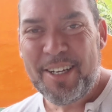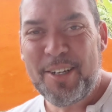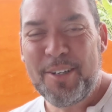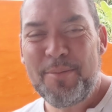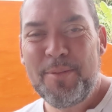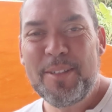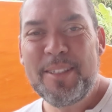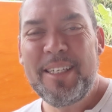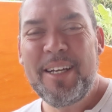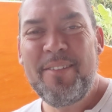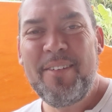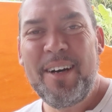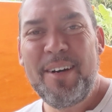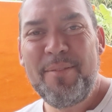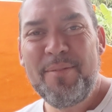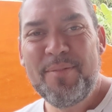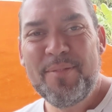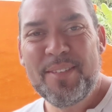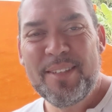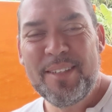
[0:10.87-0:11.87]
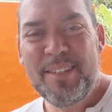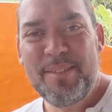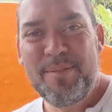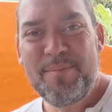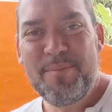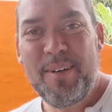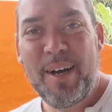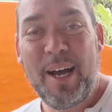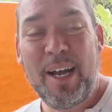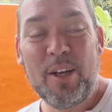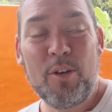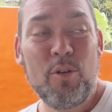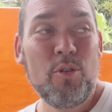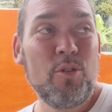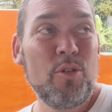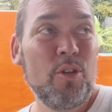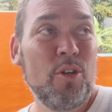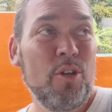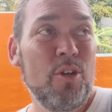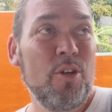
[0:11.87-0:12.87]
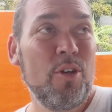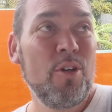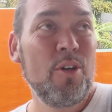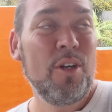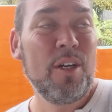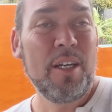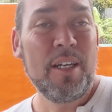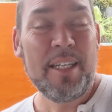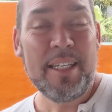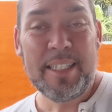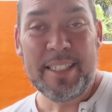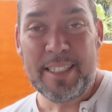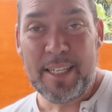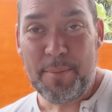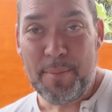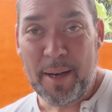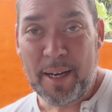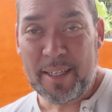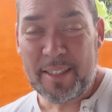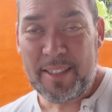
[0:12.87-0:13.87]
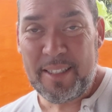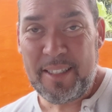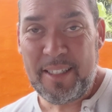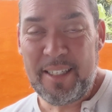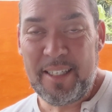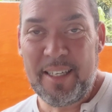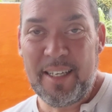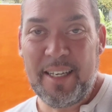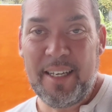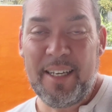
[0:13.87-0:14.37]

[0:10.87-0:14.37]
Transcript: Comment ça va Ah écoute, euh, c'est mardi,